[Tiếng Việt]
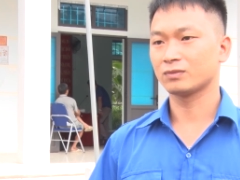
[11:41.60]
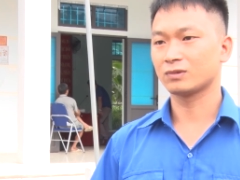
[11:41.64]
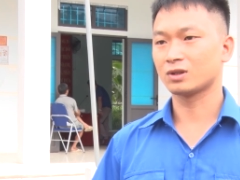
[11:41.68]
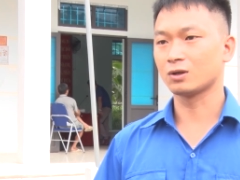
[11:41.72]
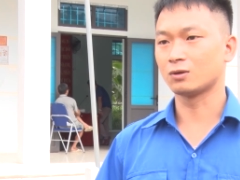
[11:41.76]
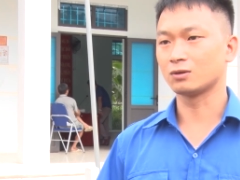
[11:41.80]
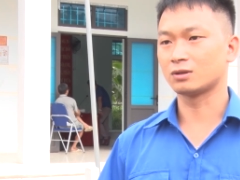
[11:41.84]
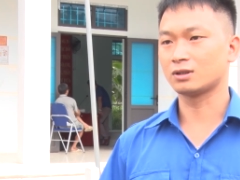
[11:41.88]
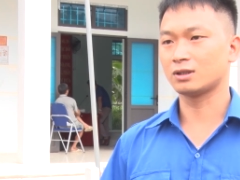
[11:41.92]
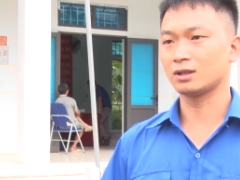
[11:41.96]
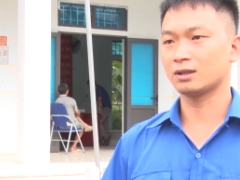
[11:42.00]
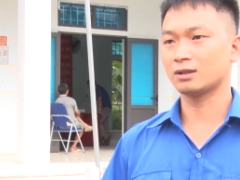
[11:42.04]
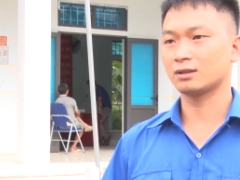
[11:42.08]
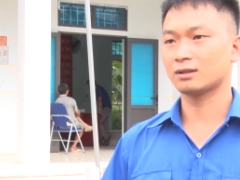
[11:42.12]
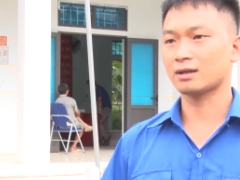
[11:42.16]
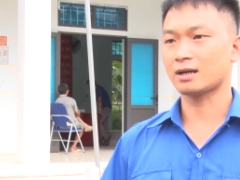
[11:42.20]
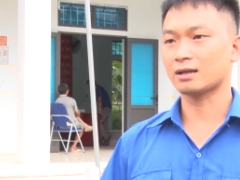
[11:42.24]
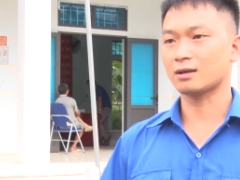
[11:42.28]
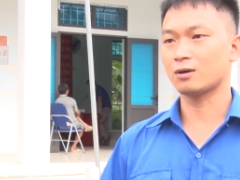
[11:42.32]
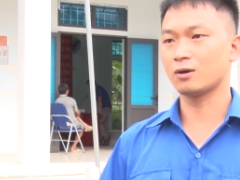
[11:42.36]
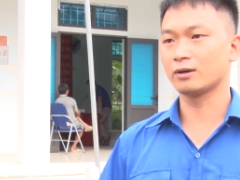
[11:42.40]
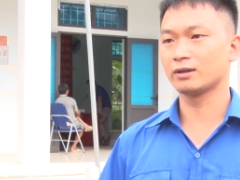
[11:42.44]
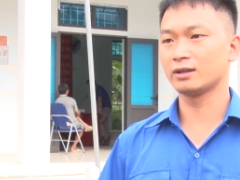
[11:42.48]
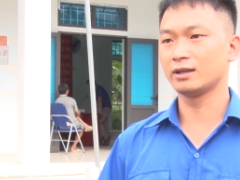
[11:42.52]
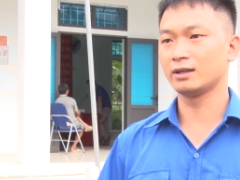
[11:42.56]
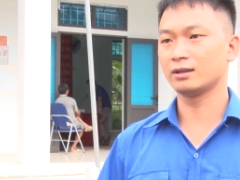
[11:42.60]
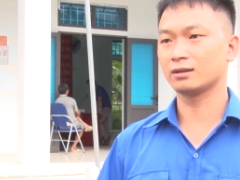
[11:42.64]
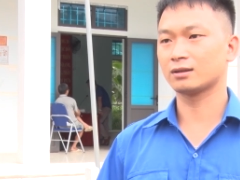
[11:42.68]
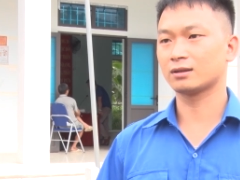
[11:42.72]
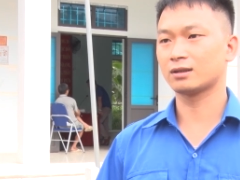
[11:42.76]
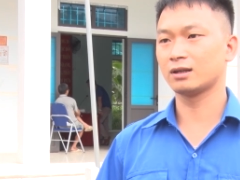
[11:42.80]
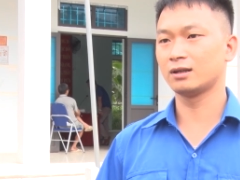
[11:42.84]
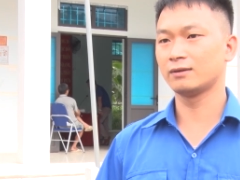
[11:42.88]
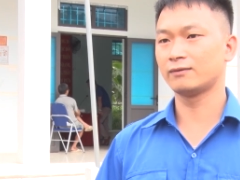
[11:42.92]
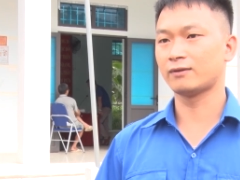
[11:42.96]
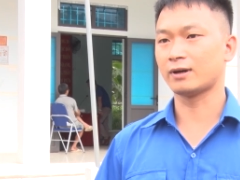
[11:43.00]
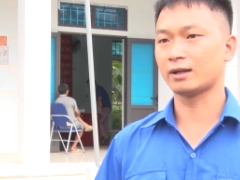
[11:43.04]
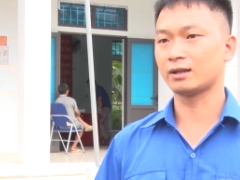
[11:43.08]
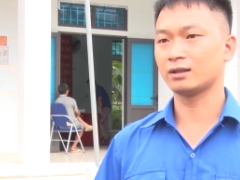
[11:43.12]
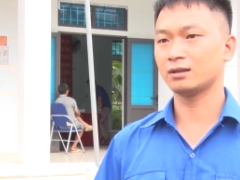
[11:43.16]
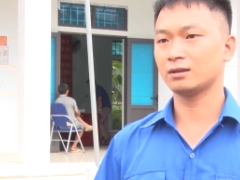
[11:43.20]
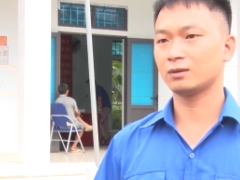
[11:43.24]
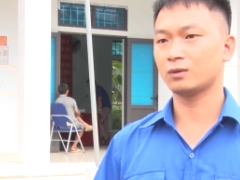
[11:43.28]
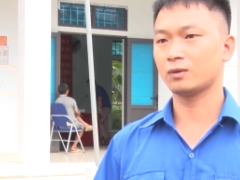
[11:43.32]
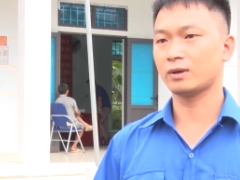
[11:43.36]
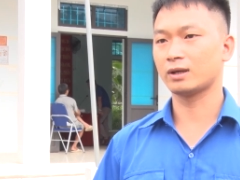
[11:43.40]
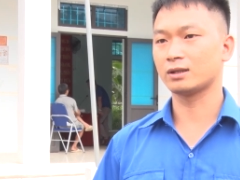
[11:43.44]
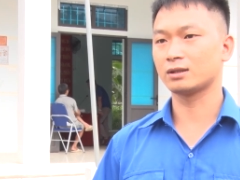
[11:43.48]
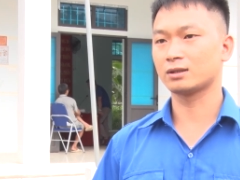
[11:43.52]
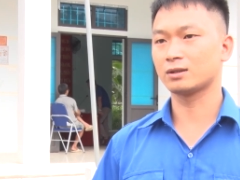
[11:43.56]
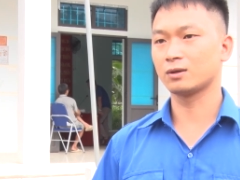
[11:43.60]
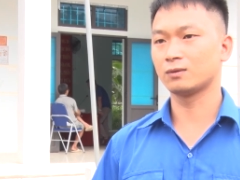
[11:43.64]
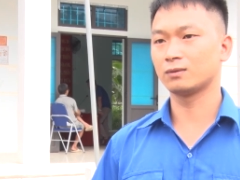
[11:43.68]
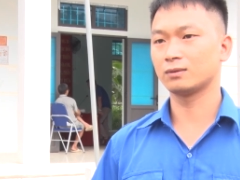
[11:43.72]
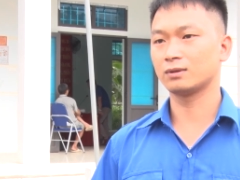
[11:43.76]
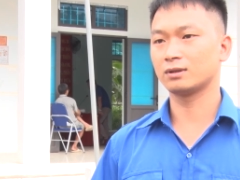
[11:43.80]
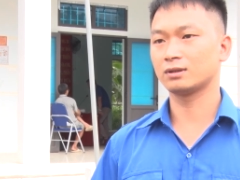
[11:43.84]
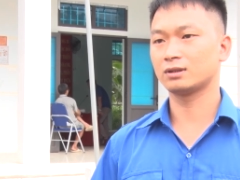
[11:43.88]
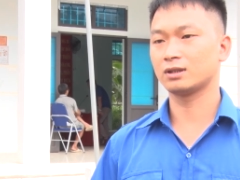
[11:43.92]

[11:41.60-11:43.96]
tổ chức các hội nghị tư vấn, tuyển dụng,